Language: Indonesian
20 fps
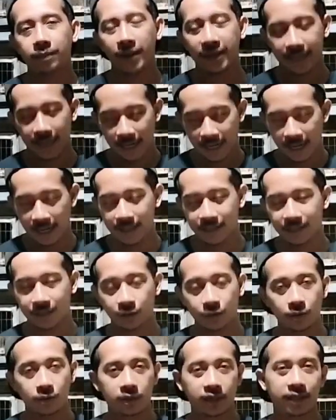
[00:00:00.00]
banyakan
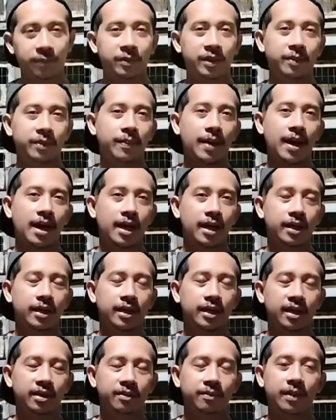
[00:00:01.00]
itu
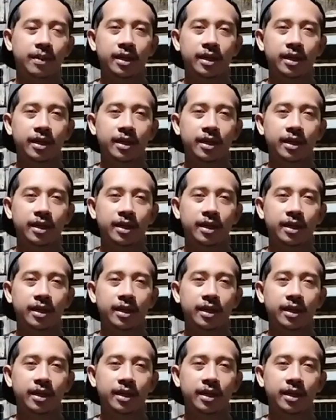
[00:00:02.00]
kip-kipan dan